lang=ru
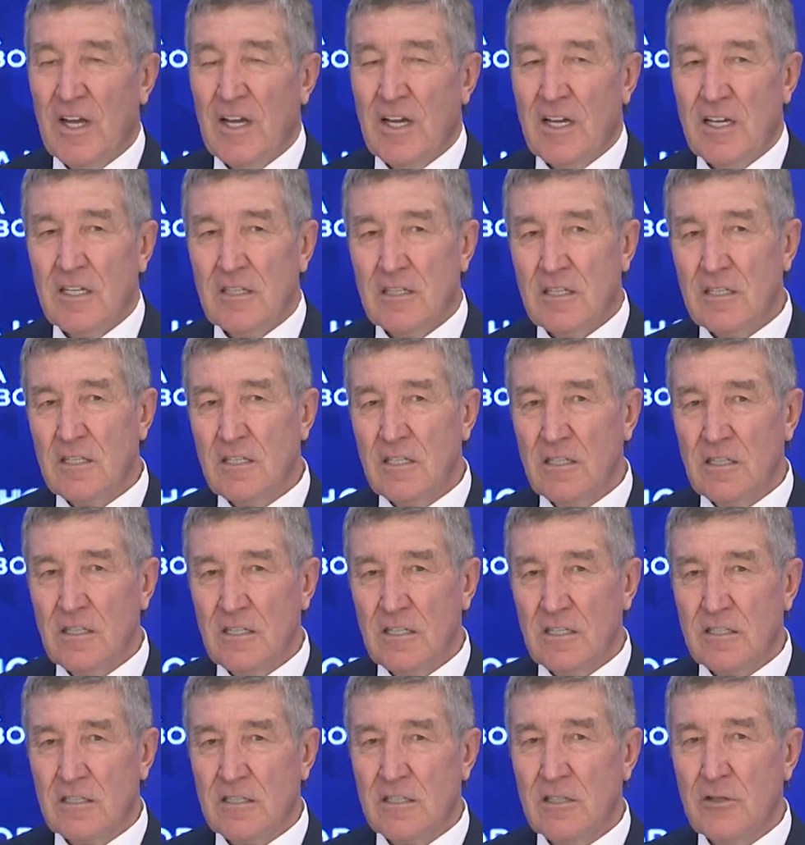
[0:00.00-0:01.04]
Это
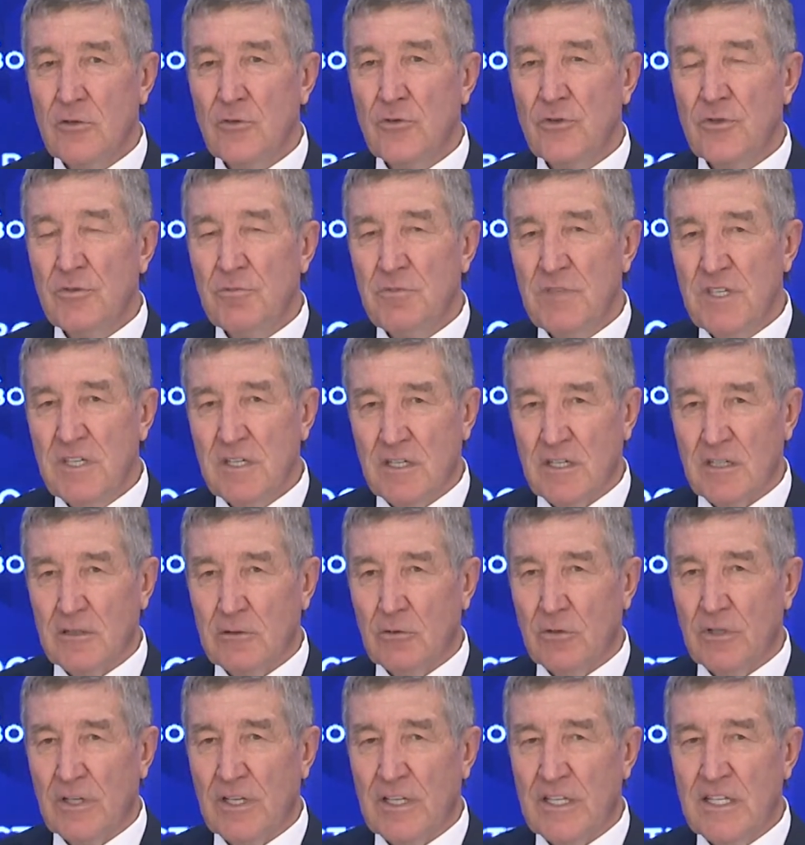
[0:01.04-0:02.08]
делается людьми,
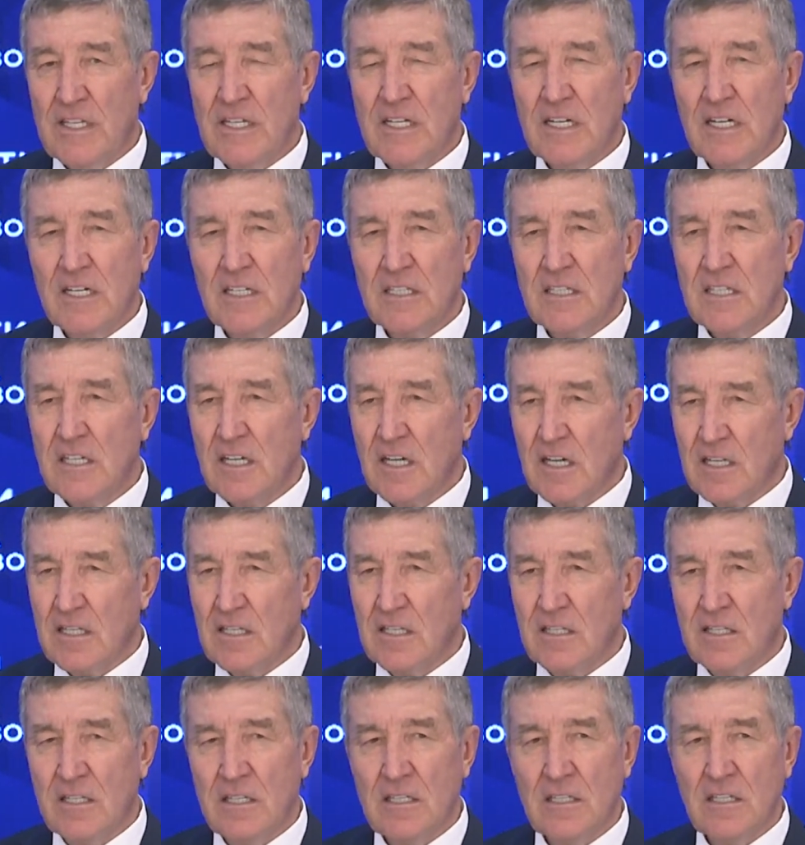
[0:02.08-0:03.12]
которые никогда не
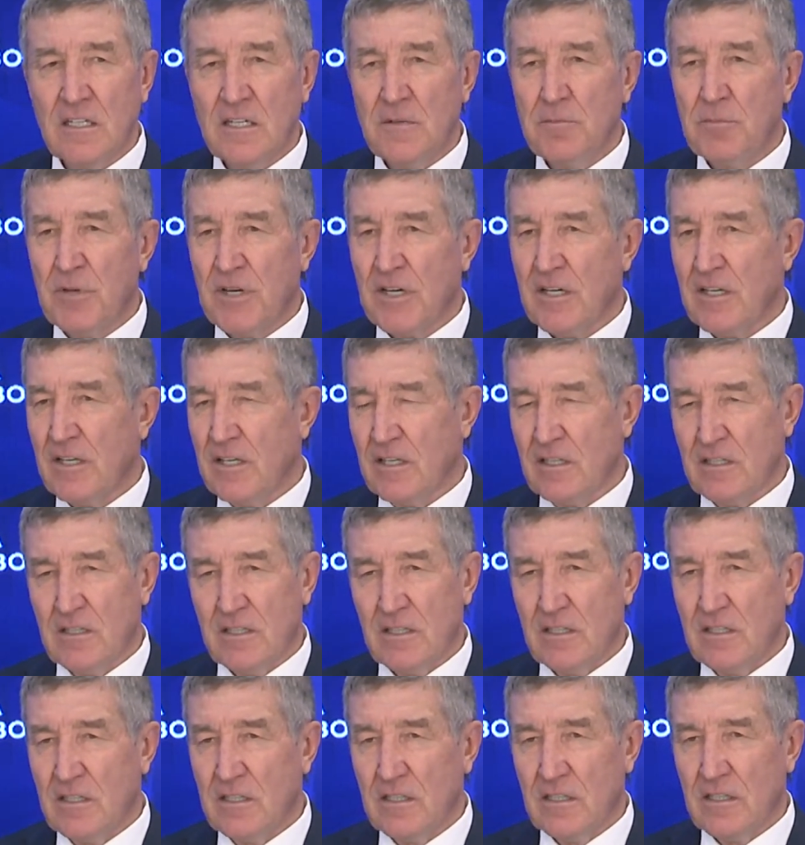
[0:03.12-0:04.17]
делали проекты,
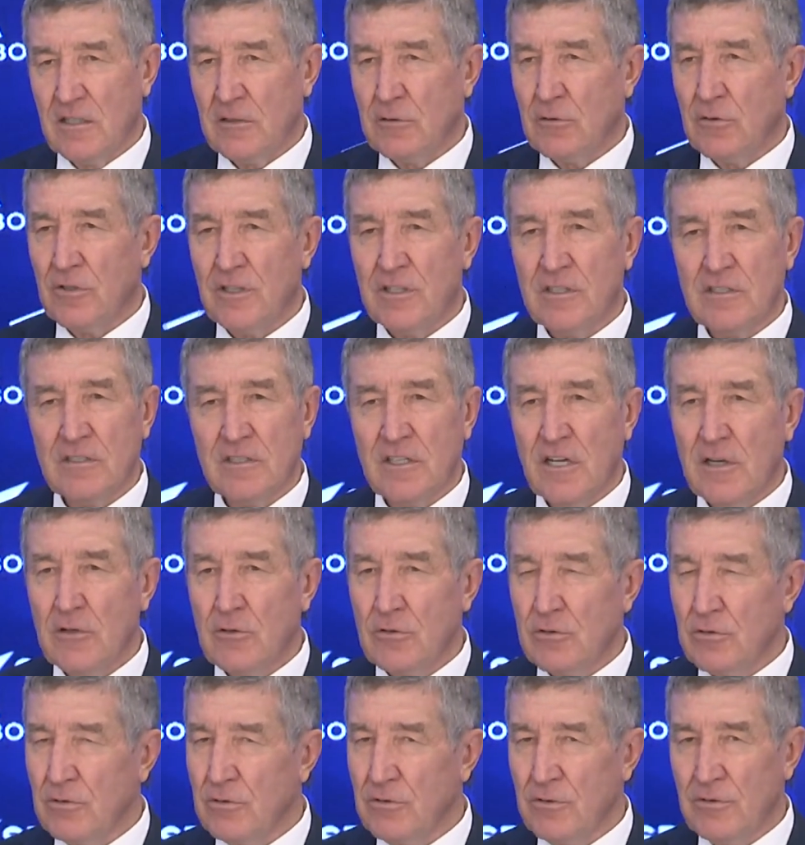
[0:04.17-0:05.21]
которые не знают,
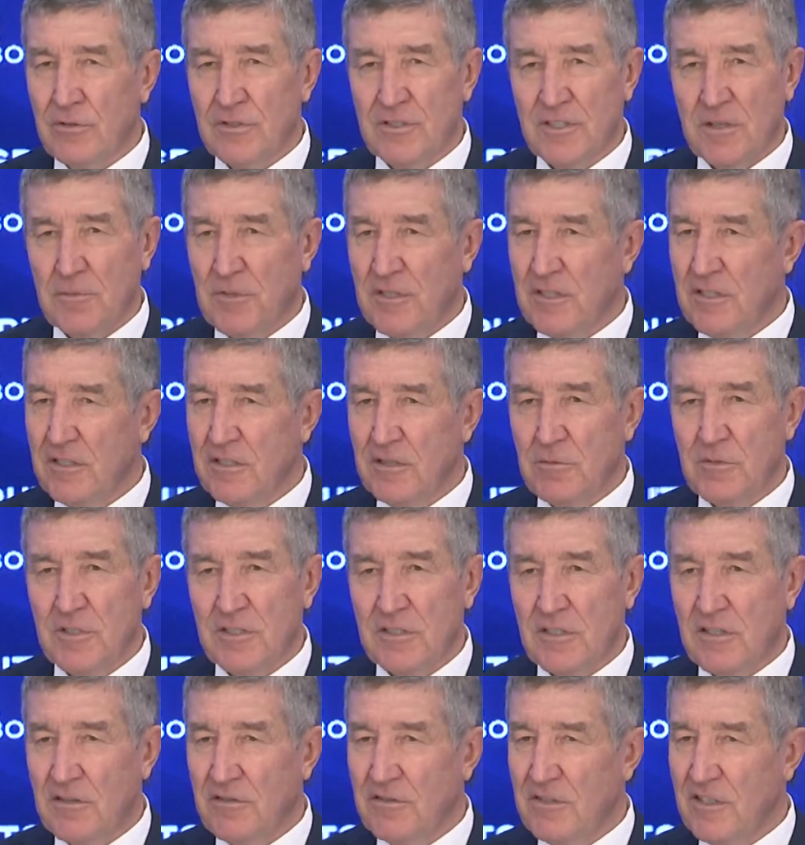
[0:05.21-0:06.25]
что такое
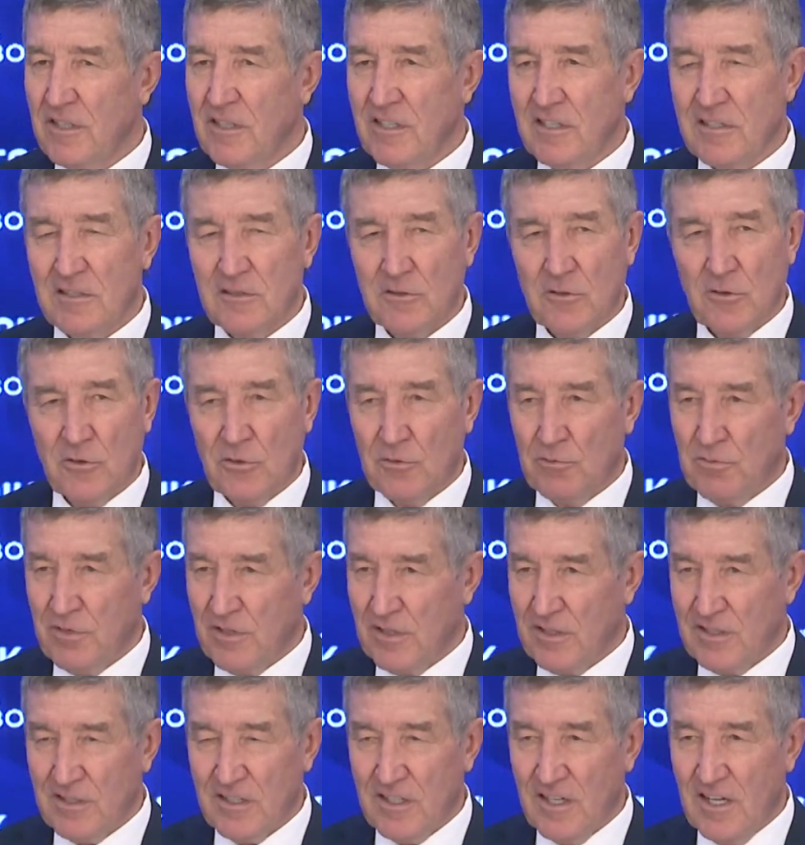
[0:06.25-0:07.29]
западносибирский нефтегазовый
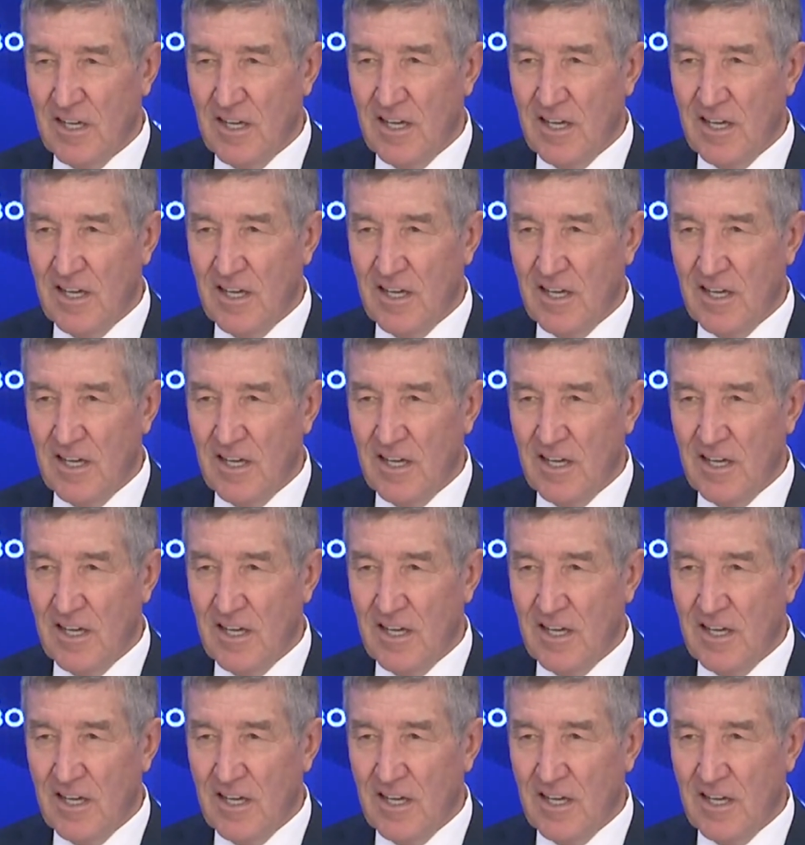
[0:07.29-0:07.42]
комплекс,